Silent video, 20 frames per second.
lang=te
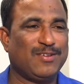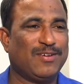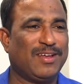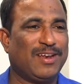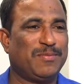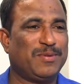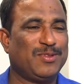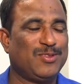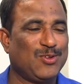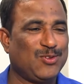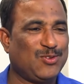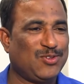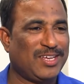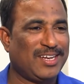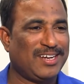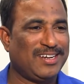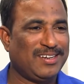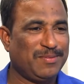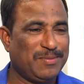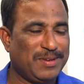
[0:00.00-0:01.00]
ఐదు వేల మంది
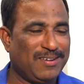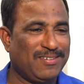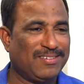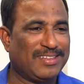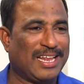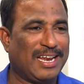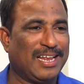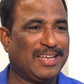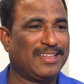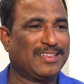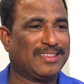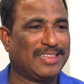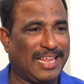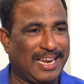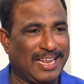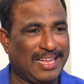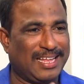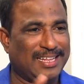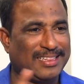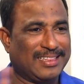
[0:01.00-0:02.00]
వచ్చారంటే మీరు తల
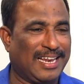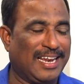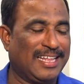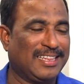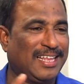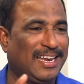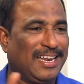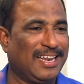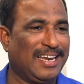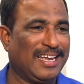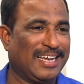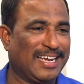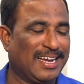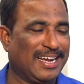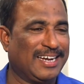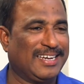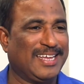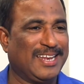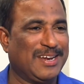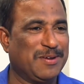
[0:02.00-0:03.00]
తల తల తల
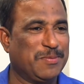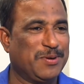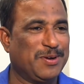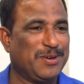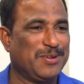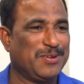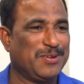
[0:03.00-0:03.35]
మాకంటూ